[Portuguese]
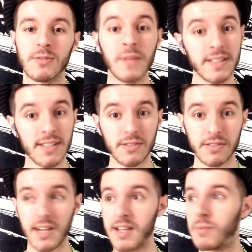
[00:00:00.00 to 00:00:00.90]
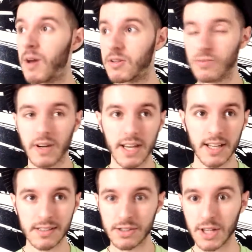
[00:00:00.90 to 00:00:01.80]
Minhas redes sociais, vários
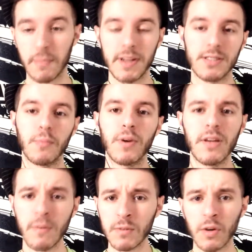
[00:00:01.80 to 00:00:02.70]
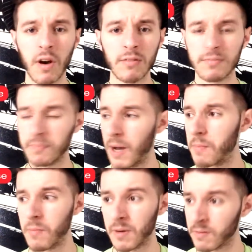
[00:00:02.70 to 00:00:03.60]
Marguilhas, já apareceu por aí. Vamos trocar um
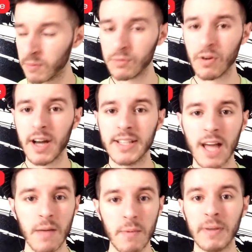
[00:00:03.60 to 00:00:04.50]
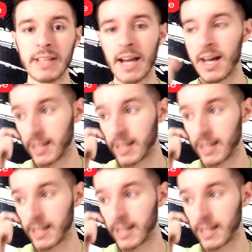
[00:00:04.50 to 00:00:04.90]
papo, mano. Vamos trocar ideia. Me manda lá.